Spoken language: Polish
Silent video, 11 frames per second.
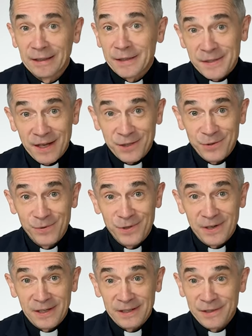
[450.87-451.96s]
zdarzył
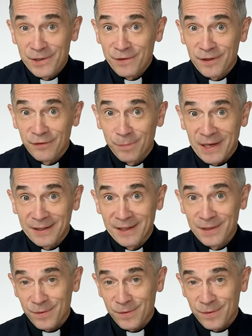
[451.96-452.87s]
się dziwny wypadek.